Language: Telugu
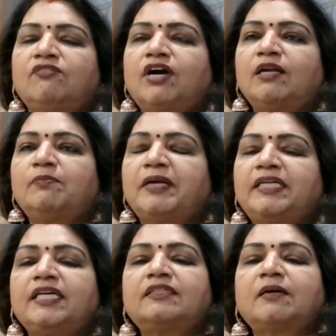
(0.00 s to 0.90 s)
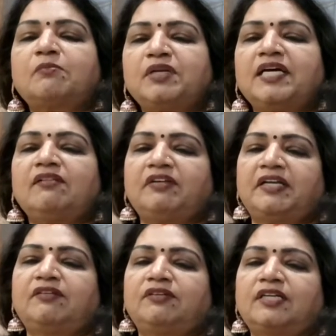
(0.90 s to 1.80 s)
వాళ్ళు పెట్టే తమ్మునేలు
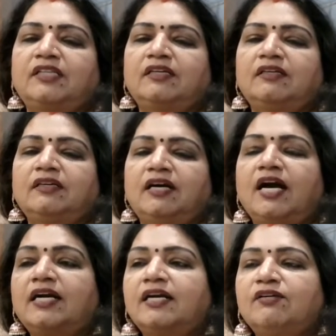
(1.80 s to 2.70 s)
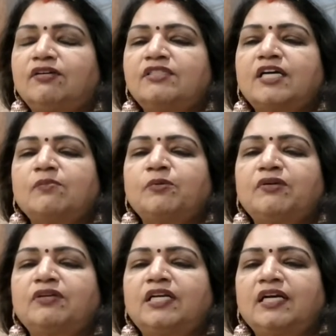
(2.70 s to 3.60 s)
వేరే ఉంటుంది అక్కడ ఎవరో
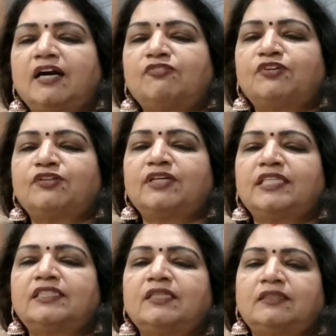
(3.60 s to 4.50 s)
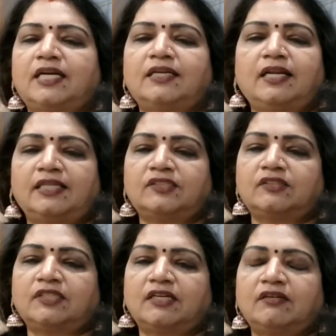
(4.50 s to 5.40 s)
చనిపోకుండానే ఆ ఫోటో వేసి
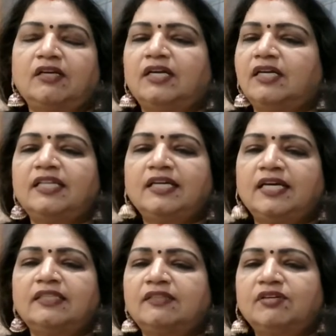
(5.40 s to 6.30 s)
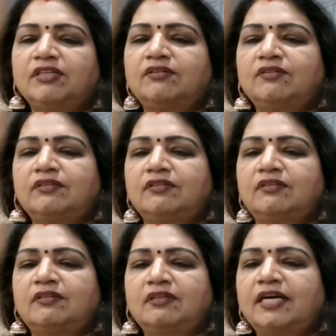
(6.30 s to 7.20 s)
దండలేస్తున్నారు ఇది ఎంతవరకు
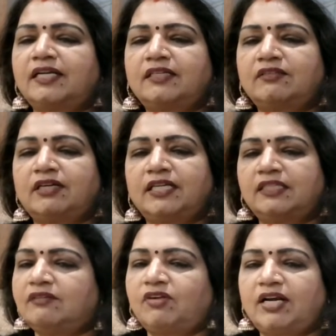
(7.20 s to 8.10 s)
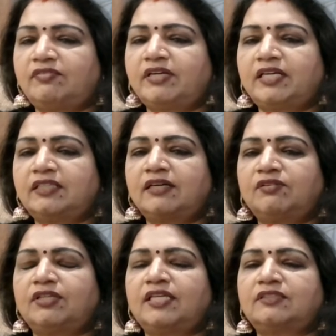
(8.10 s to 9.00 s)
కరెక్ట్ అనేది వాళ్ళ విజ్ఞతకే
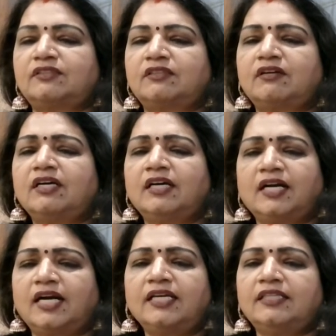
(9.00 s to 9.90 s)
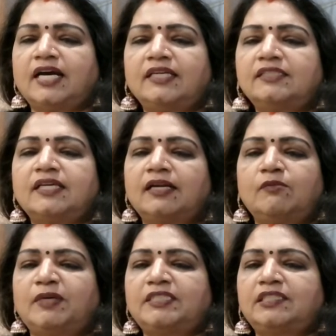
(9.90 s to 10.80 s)
వదిలేస్తున్నాం కానీ ఇది
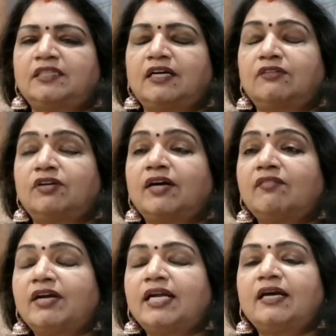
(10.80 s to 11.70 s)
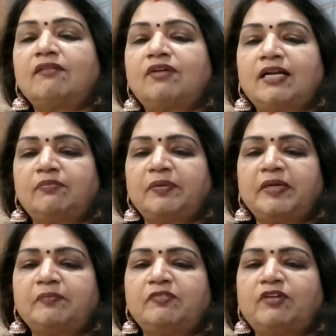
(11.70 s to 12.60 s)
అన్నిసార్లు మంచిది కాదు ఒకవేళ వాళ్ళ
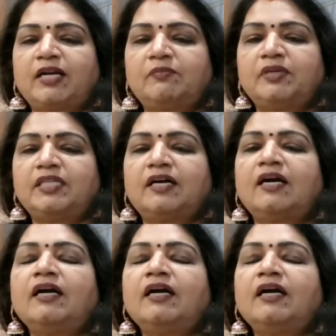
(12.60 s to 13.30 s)
పేరు వాళ్ళ మీద